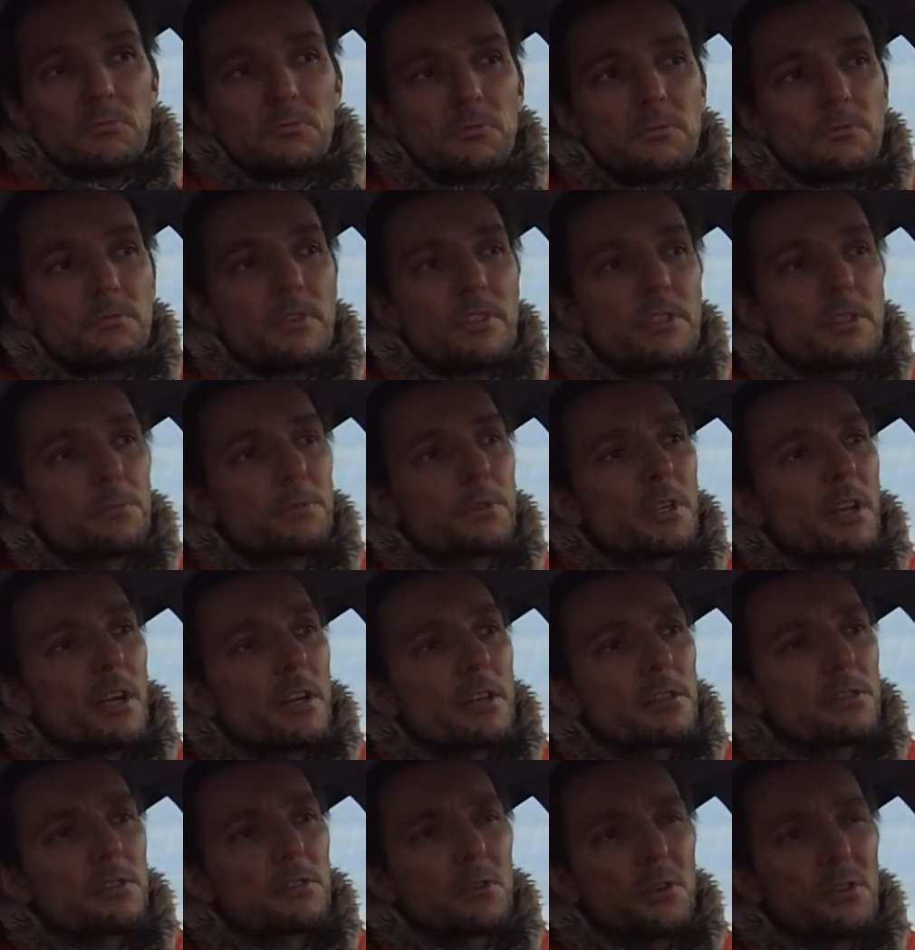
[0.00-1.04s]
Ich weiß nicht, ob der
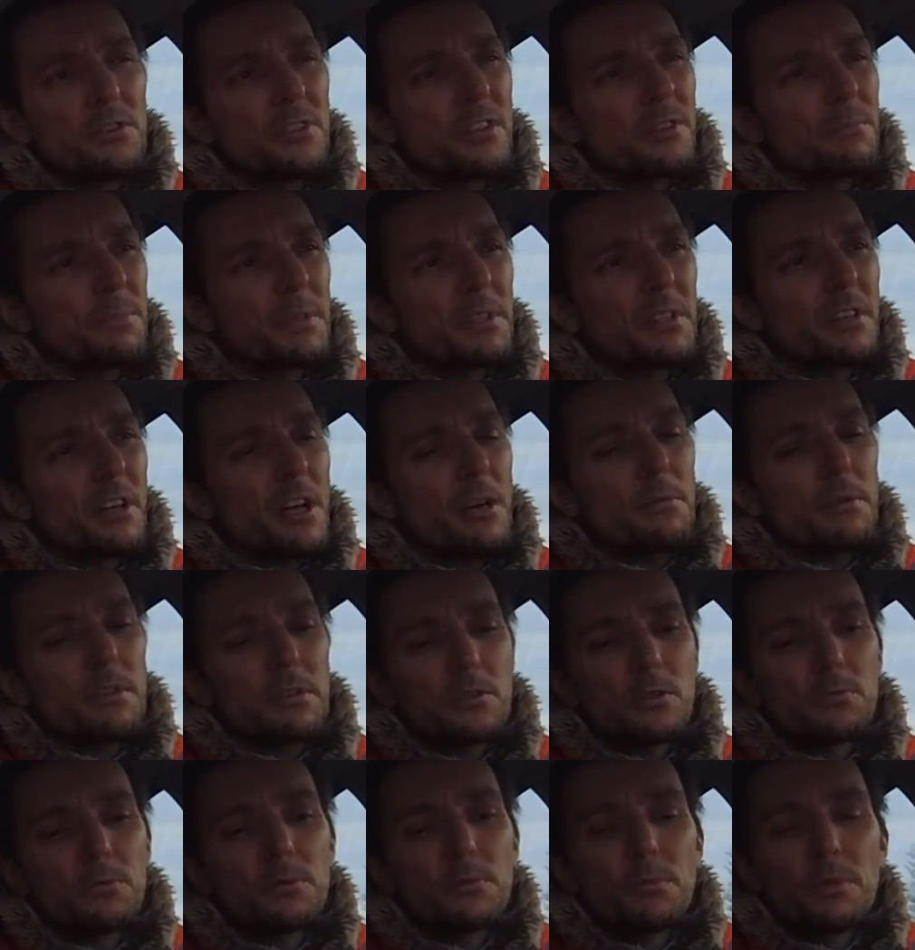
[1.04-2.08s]
Ladesäulenbetreiber,
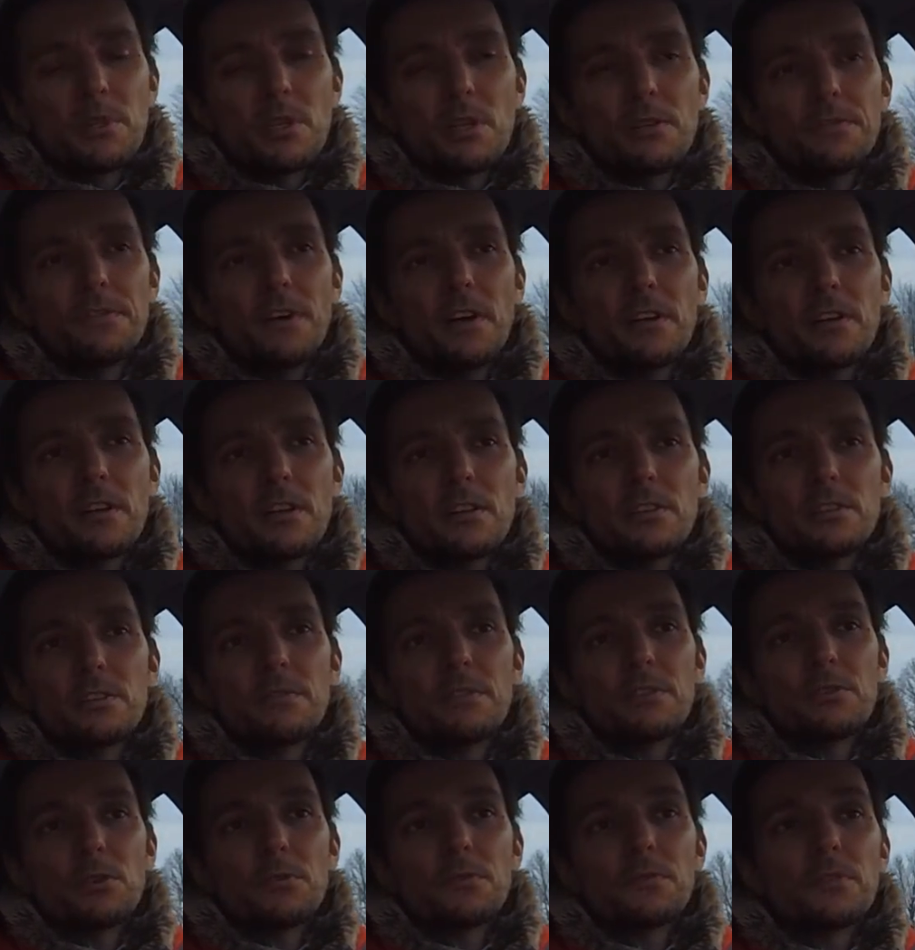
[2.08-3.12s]
kommt immer drauf an. Ne? Also
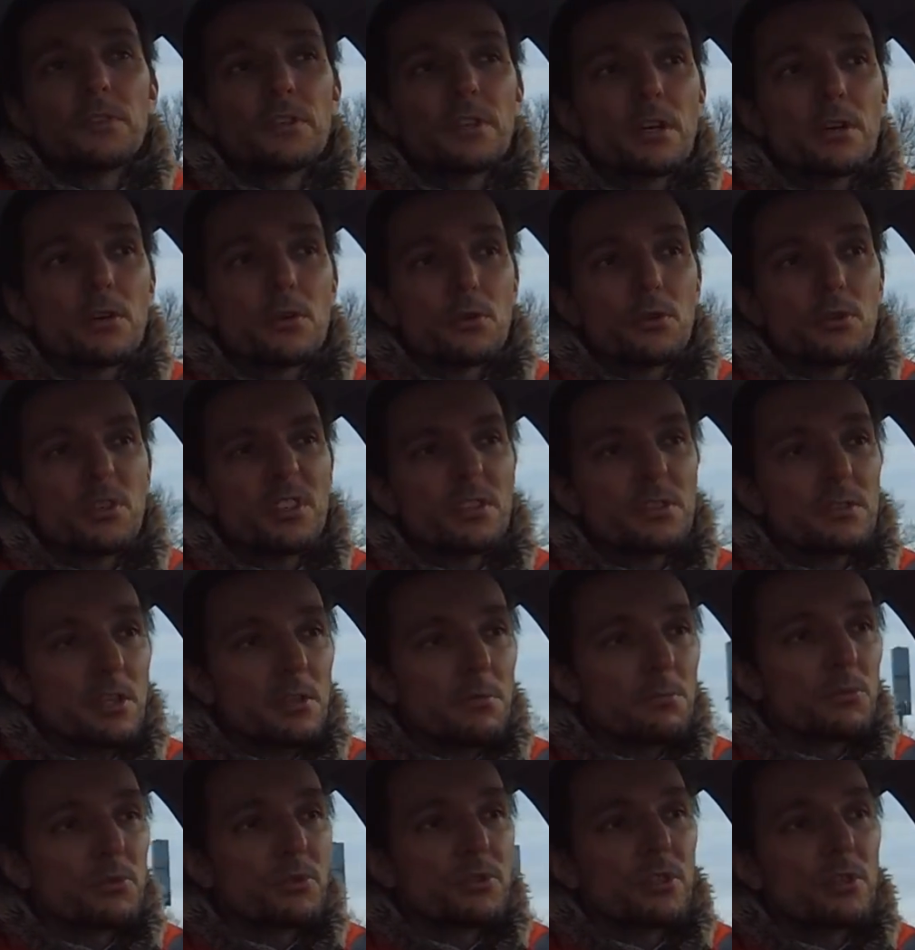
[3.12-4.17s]
wenn es öffentlicher Grund ist, dann
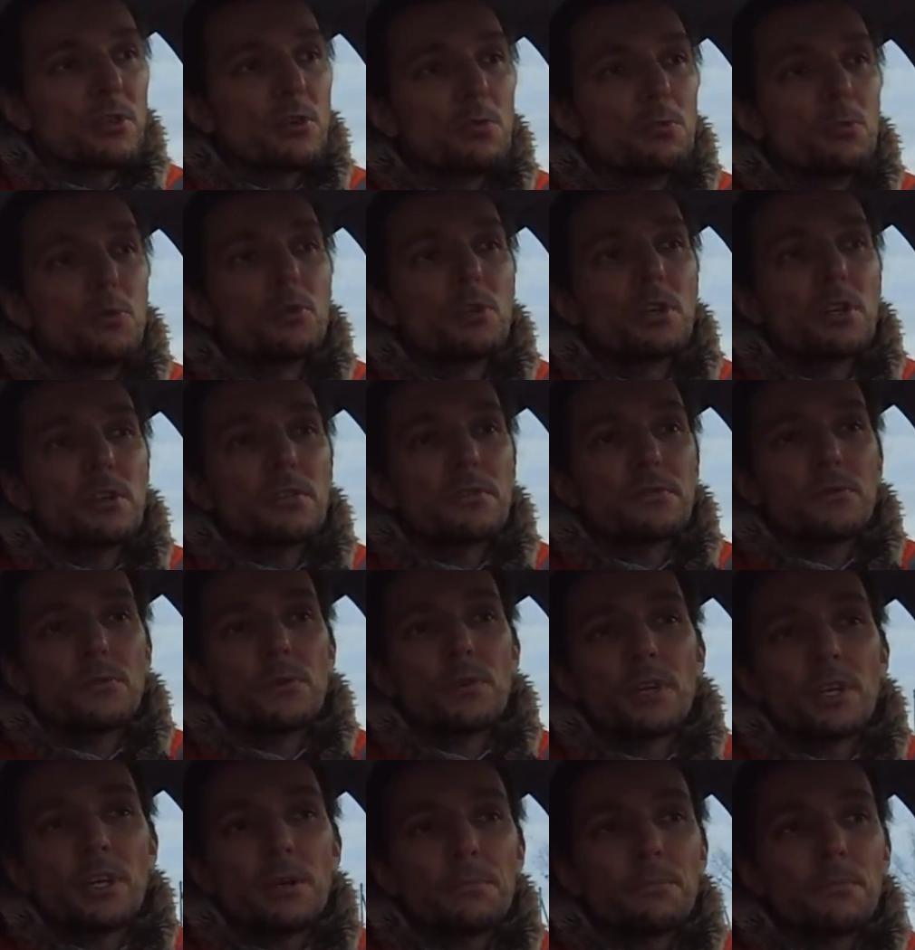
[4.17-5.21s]
muss die Kommune das
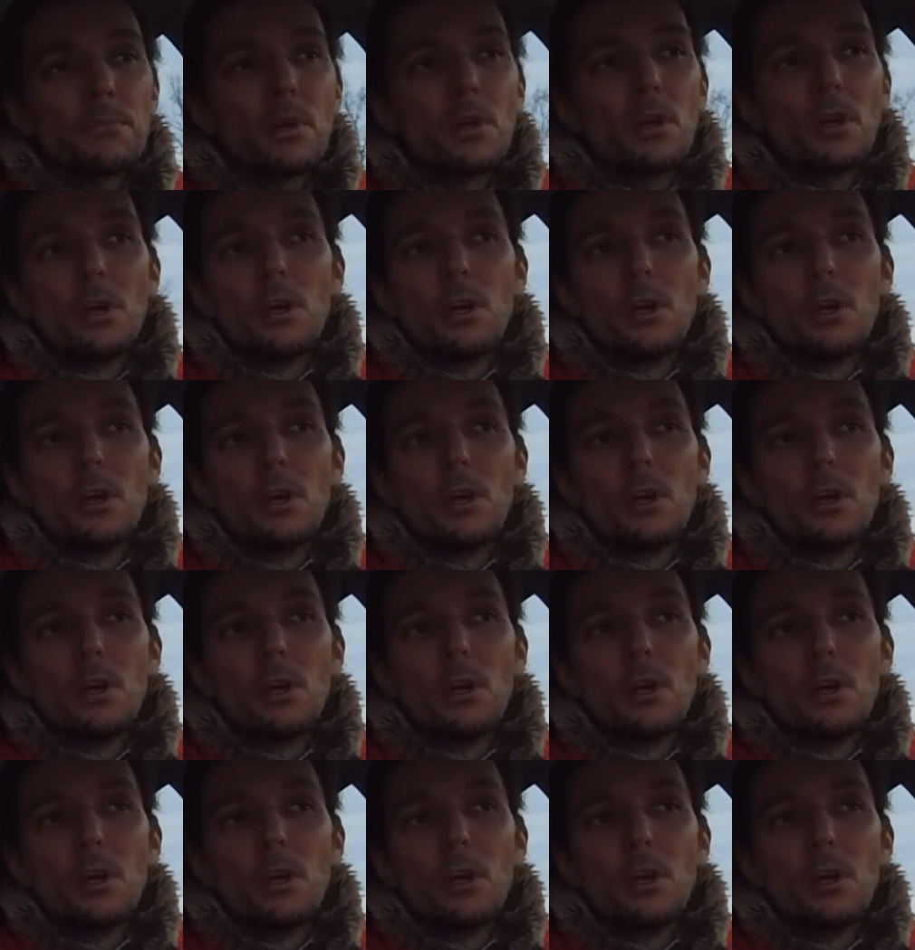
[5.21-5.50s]
vorgeben.